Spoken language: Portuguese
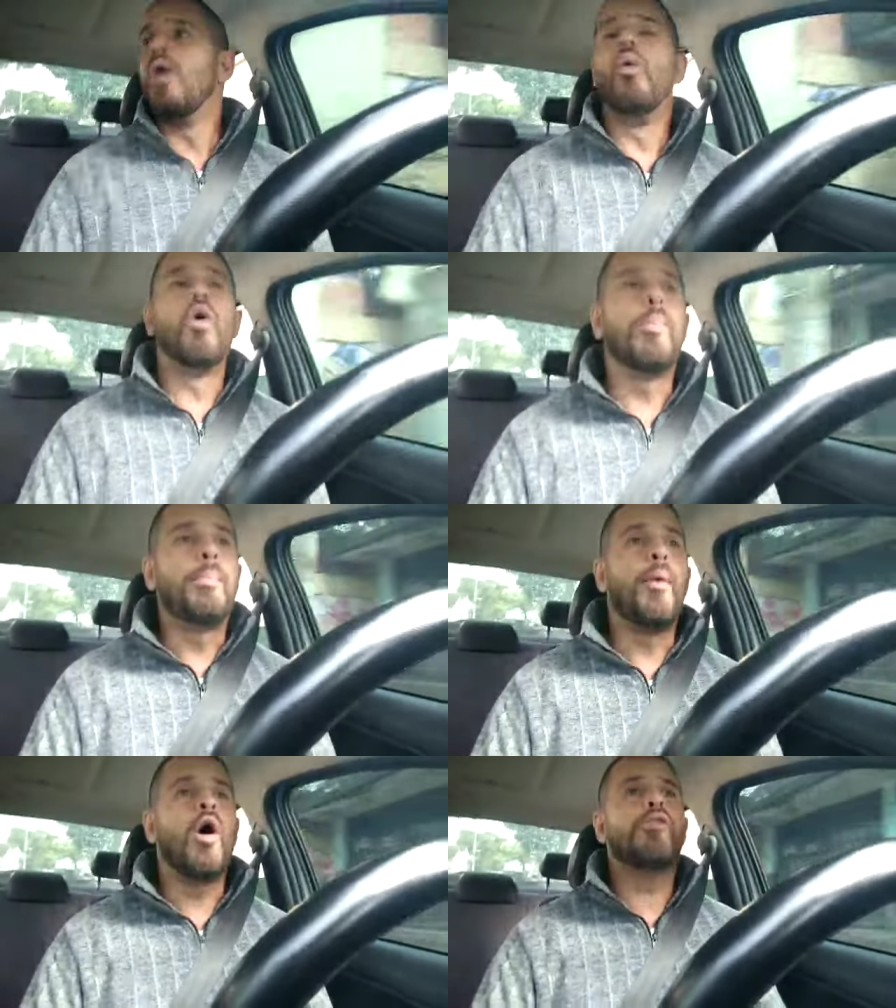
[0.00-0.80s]
O
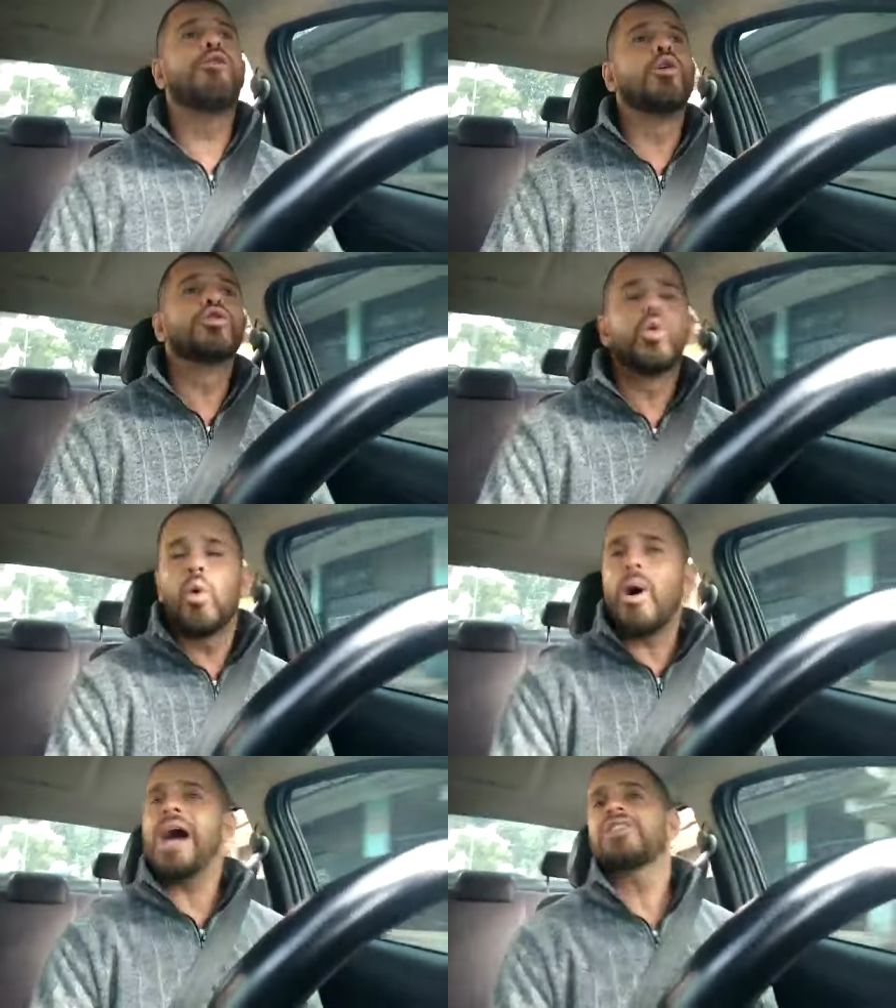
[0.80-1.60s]
povo
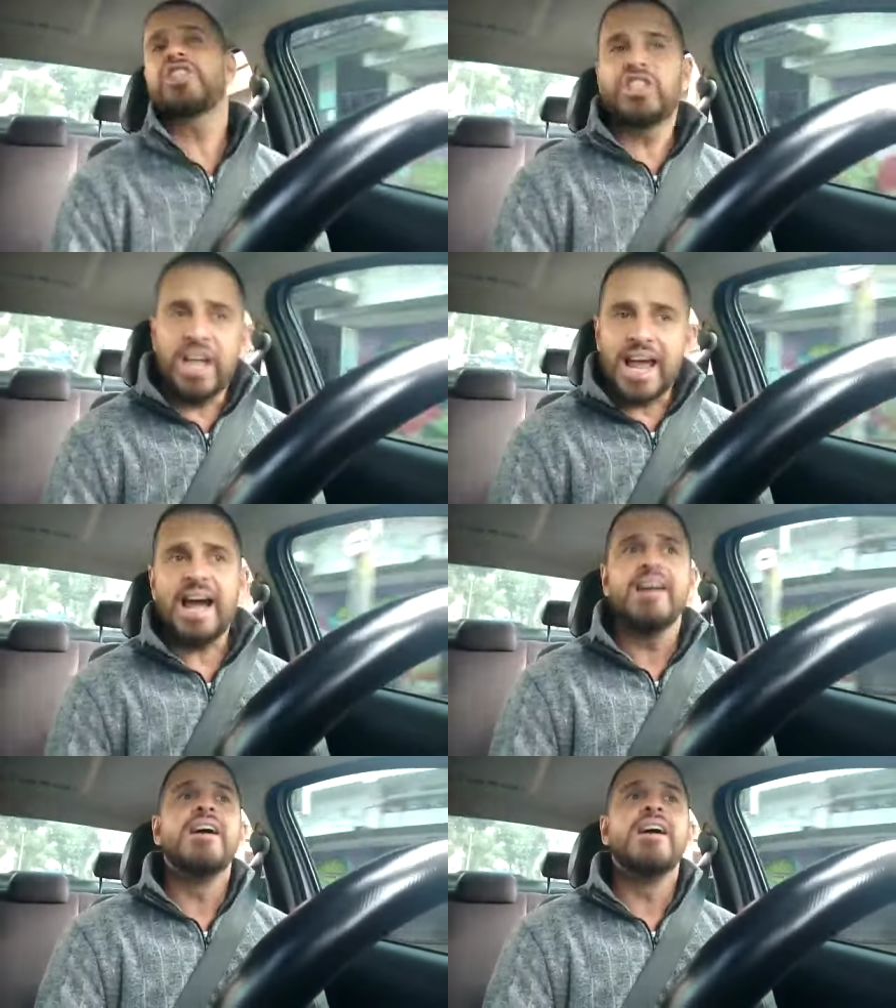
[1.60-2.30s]
do Axé